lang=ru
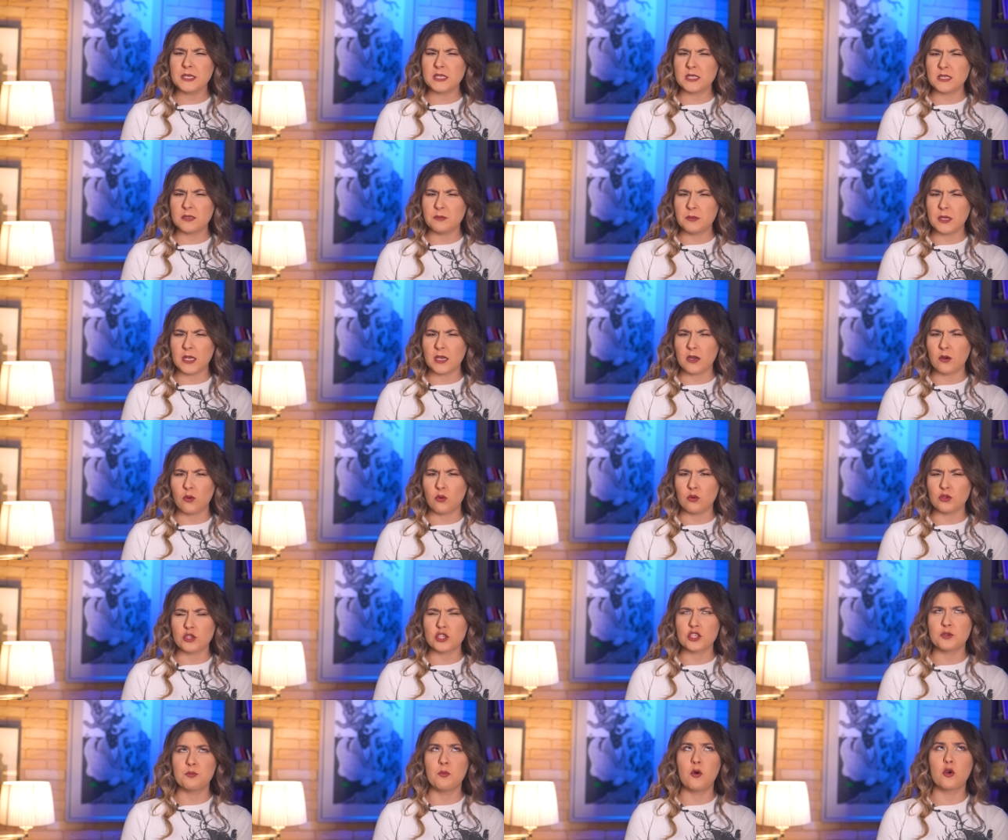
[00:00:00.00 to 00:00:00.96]
письме
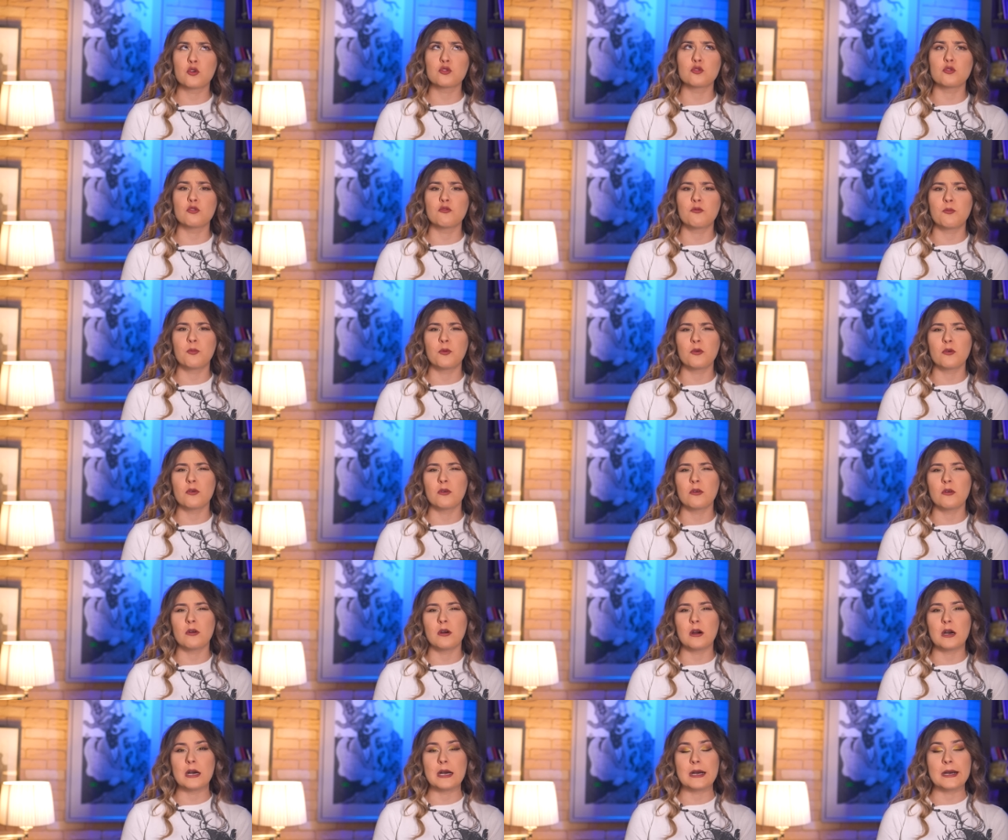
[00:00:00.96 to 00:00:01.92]
он чмокнул в
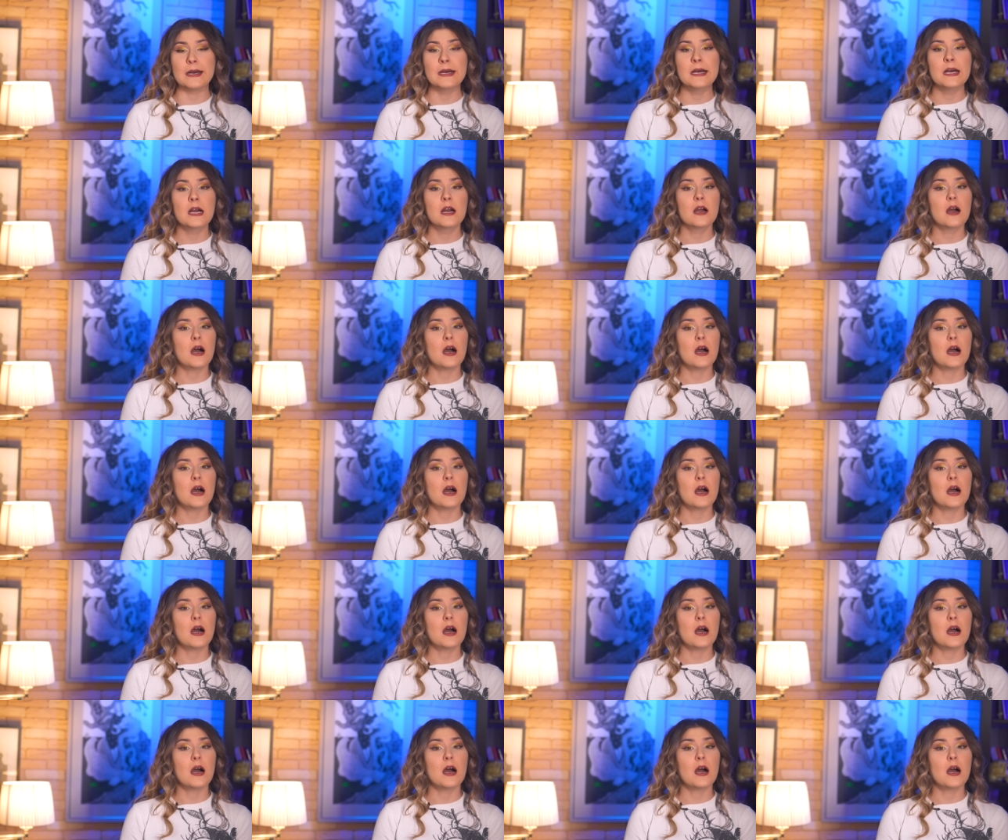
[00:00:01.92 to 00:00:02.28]
по а,